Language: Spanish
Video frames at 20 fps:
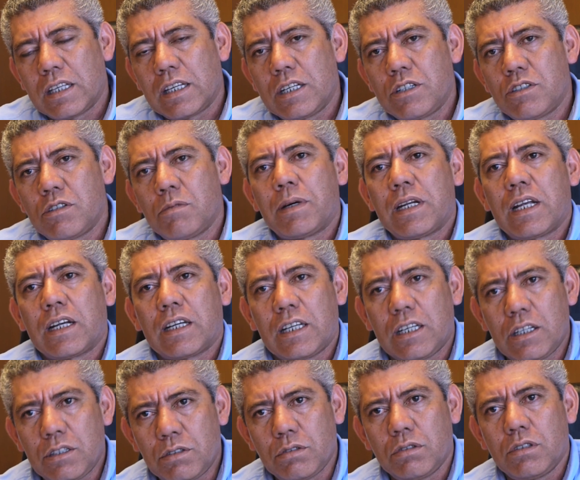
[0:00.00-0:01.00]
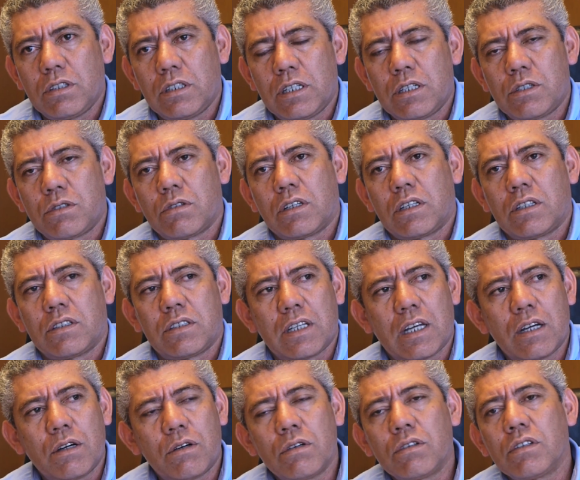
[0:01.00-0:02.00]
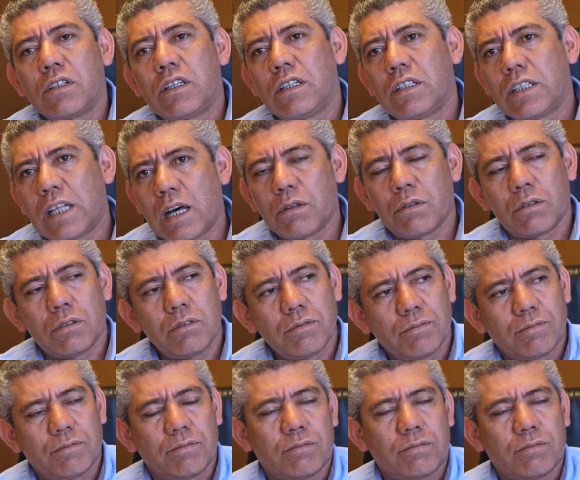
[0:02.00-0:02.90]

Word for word: derechos para que esos derechos que se han conquistado,